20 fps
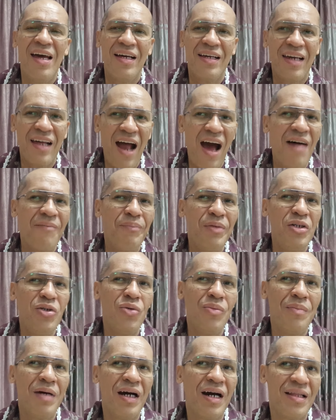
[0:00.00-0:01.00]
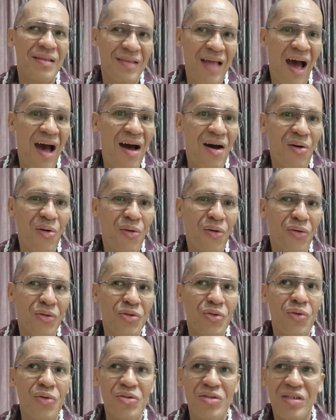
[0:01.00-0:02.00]
grabe yung mga tao
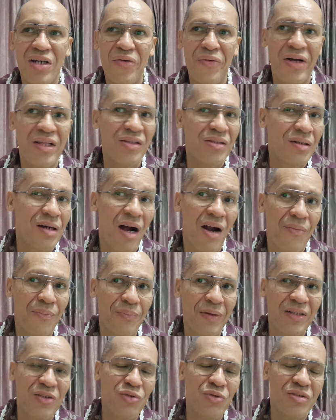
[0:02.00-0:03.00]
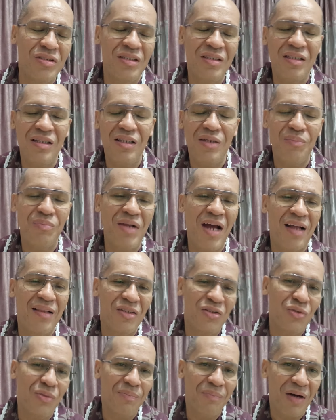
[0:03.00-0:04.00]
doon sa red carpet, yung sinilip
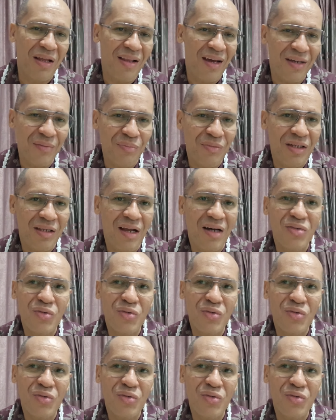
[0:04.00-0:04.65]
natin yung pa-live nila,